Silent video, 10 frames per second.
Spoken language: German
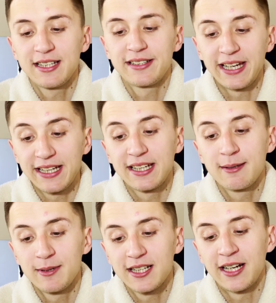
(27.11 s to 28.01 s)
denke ich
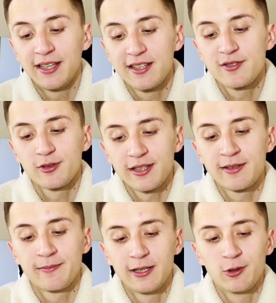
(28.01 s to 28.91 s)
mal, keine
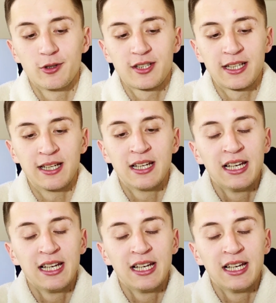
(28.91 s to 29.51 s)
Gesundheitsempfehlung heute kriegen.